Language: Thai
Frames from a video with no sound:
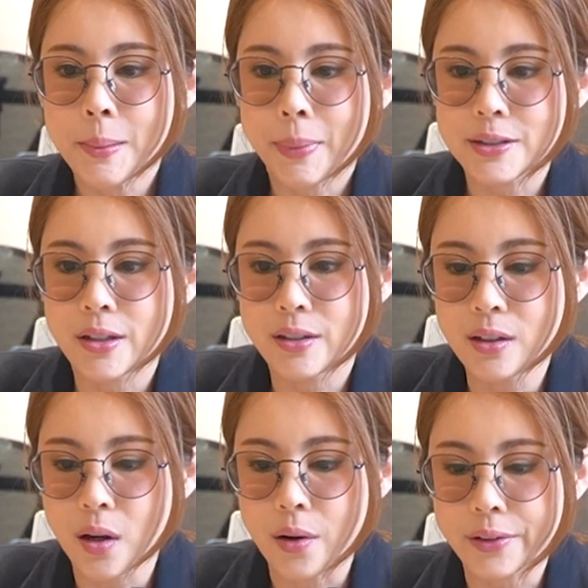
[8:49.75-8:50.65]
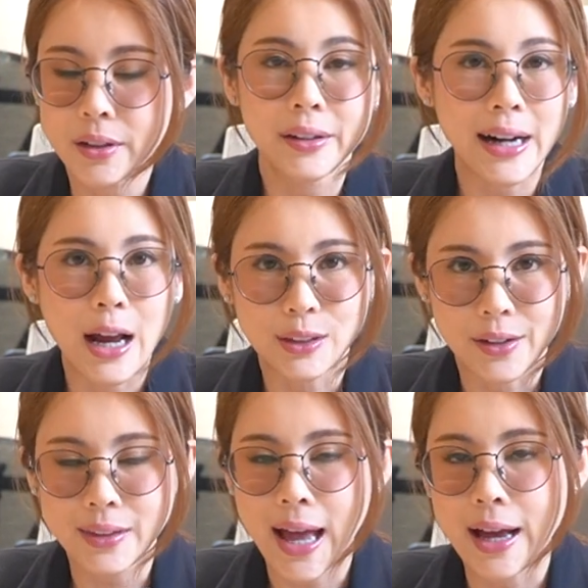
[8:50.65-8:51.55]
เผชิญเรื่องของเรื่องราว
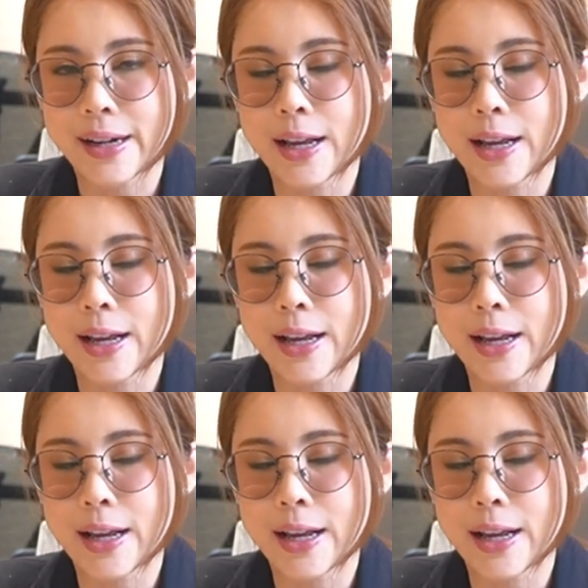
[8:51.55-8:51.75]
ต่างๆ แร